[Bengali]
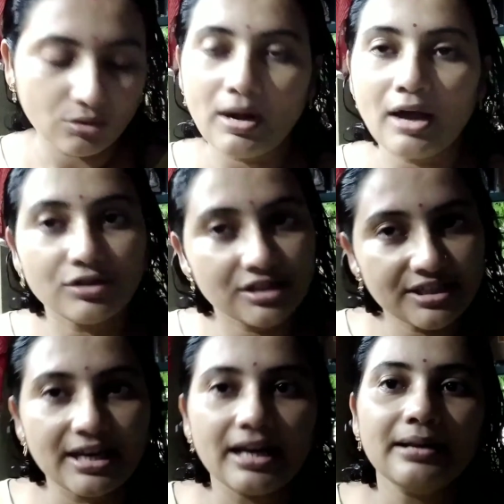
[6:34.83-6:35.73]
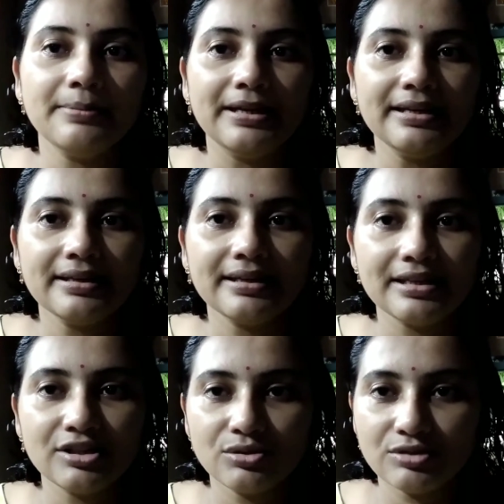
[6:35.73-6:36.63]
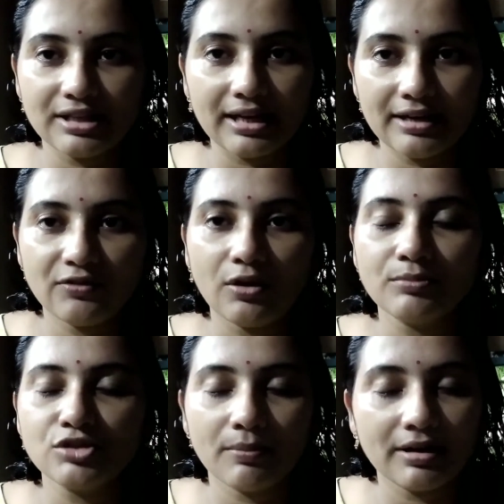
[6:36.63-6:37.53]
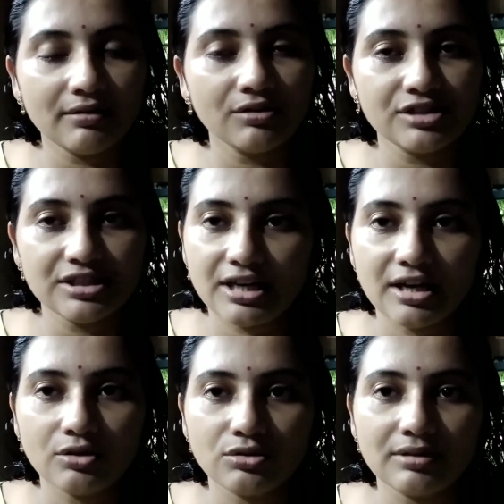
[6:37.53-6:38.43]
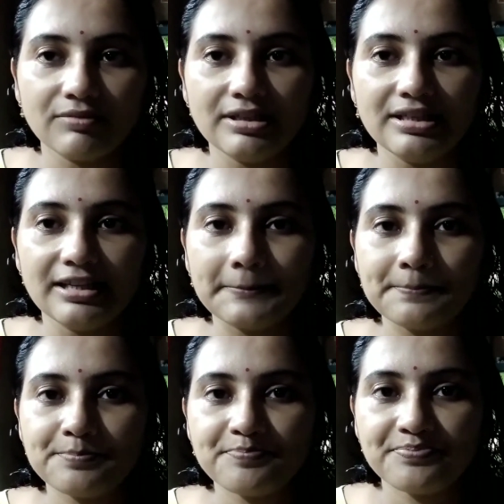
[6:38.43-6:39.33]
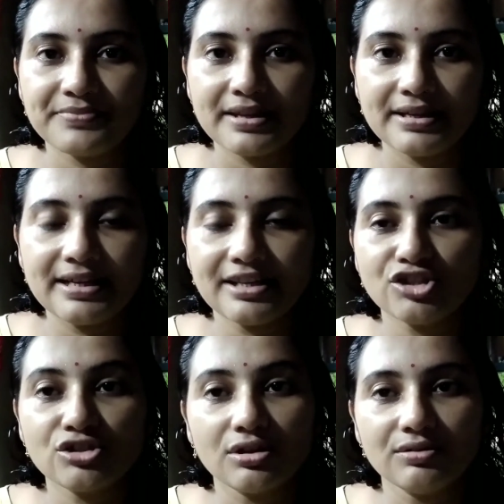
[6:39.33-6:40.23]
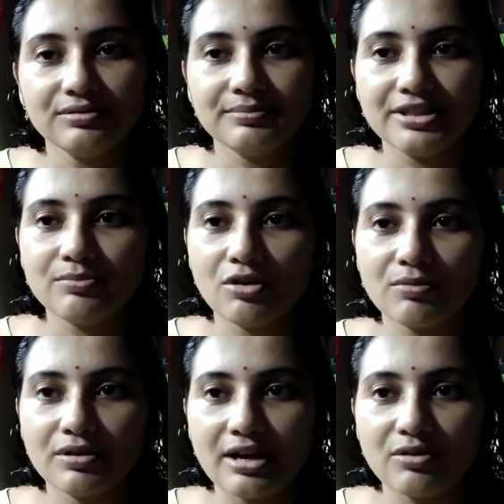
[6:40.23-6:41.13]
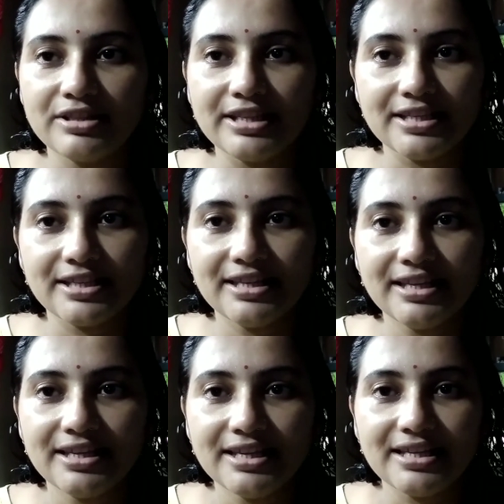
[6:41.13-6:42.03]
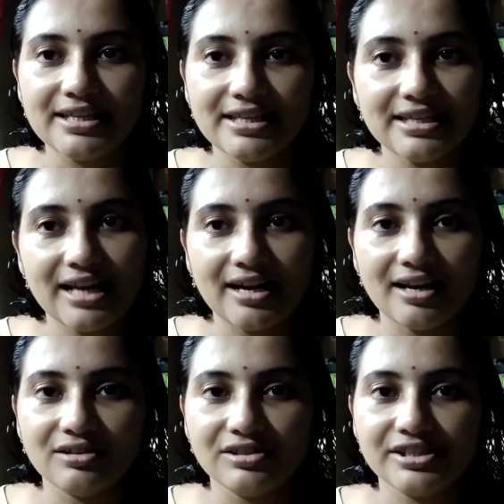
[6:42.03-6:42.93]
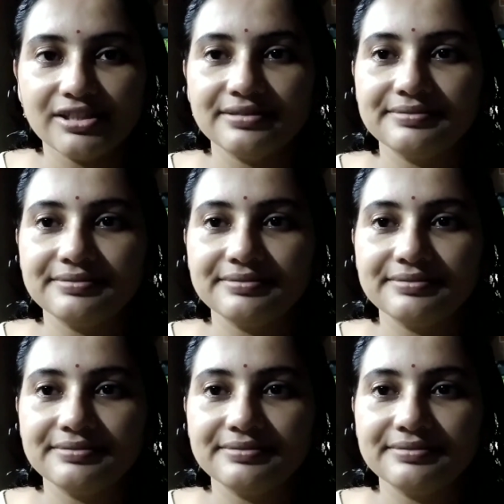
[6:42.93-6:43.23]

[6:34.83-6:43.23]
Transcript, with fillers: তোলা হচ্ছে সেখানে ভিড় কিন্তু যেখানে ফর্ম জমা নেওয়া হচ্ছে সেখানে অতটা ভিড় নেই ঠিক আছে চলো বেশি বকবক না করে দেখিয়ে দিই কী কী রান্না হয়েছে